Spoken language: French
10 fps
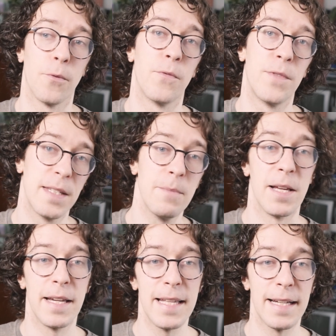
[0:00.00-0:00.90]
à rendre
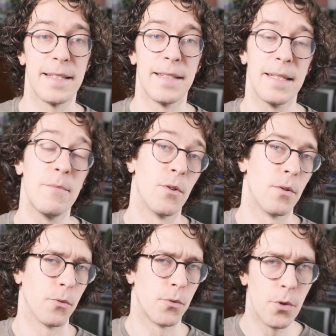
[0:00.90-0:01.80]
visible et
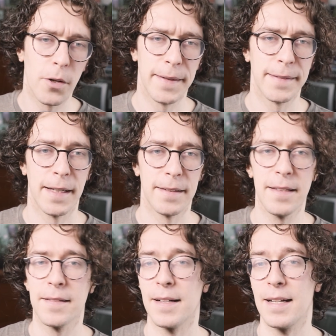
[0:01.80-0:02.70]
accessible en dehors
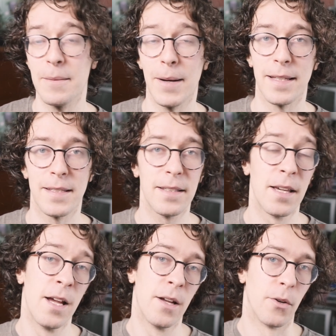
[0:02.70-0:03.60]
d'Internet la
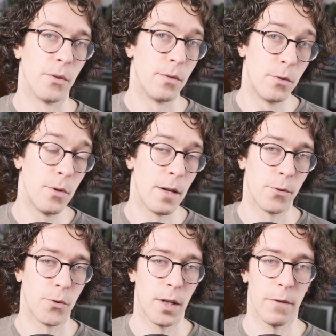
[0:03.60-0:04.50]
pratique euh, de la
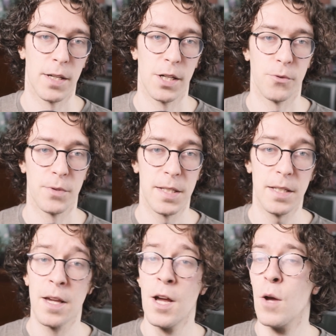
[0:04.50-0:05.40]
photographie
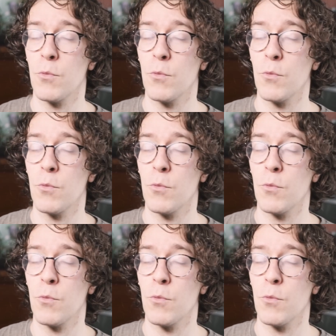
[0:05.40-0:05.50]
argentique,